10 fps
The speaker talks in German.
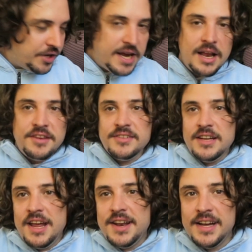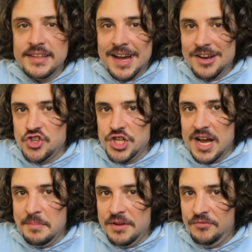den ganzen Kladderadatsch
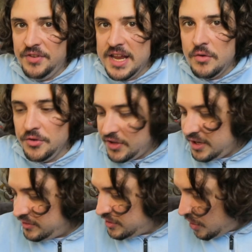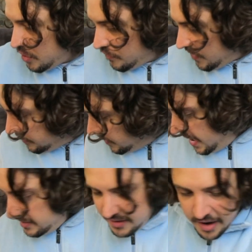habe ich 64 Euro, was
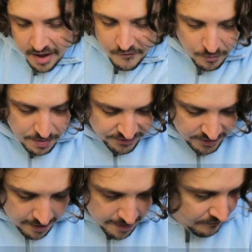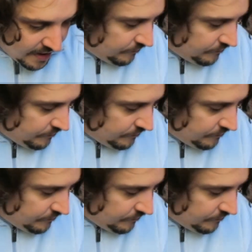was? Wo bist du? Was